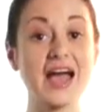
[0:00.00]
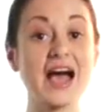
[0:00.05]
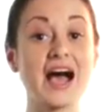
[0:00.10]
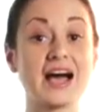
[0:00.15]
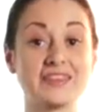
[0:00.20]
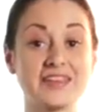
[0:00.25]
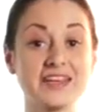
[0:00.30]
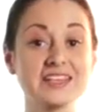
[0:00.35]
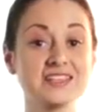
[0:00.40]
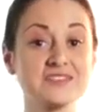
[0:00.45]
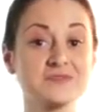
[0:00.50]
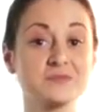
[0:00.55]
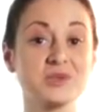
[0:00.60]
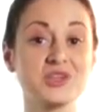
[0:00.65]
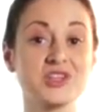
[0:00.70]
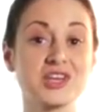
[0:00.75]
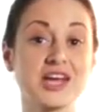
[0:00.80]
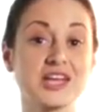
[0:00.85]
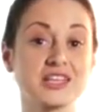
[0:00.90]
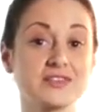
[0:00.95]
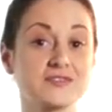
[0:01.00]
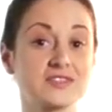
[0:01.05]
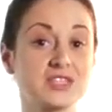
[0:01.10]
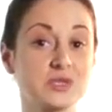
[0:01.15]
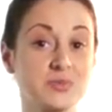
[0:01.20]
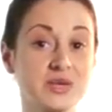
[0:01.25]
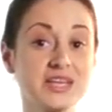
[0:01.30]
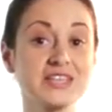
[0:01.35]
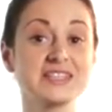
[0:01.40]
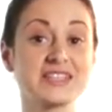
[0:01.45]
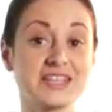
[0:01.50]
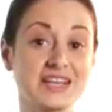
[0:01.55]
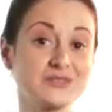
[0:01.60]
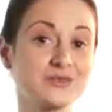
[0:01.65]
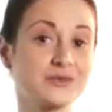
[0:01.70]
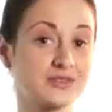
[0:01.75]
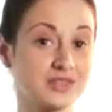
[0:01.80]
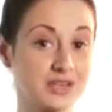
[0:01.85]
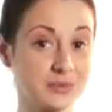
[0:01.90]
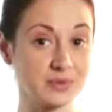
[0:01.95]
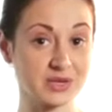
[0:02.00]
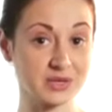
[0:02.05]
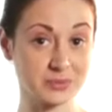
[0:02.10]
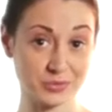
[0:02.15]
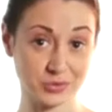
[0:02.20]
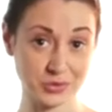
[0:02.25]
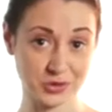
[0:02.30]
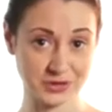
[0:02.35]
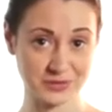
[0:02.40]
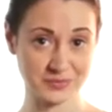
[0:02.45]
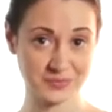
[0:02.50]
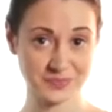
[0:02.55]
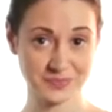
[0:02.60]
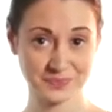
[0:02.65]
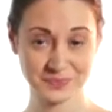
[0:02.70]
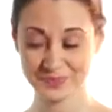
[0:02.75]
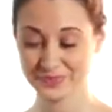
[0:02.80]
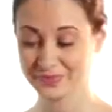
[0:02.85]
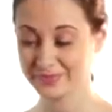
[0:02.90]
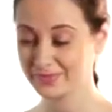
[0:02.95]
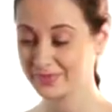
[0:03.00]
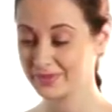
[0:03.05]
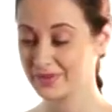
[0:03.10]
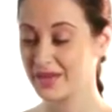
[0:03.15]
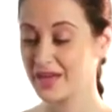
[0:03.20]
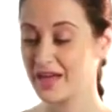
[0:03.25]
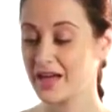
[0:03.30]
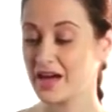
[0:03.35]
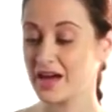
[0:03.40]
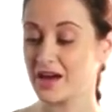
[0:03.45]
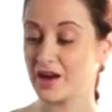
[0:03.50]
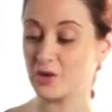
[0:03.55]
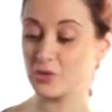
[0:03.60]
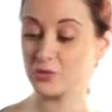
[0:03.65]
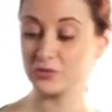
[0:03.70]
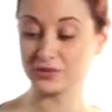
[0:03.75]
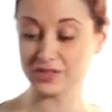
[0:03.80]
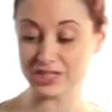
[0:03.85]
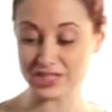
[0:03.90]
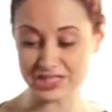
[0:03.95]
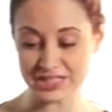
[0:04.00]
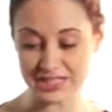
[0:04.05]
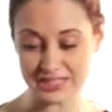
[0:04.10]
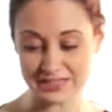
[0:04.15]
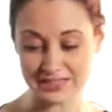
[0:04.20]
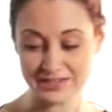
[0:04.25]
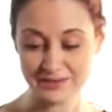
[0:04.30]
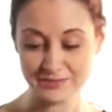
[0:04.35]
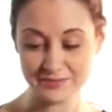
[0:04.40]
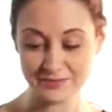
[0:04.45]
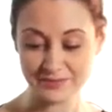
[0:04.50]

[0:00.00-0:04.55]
Она совмещает в себе сразу три прибора – увлажнитель,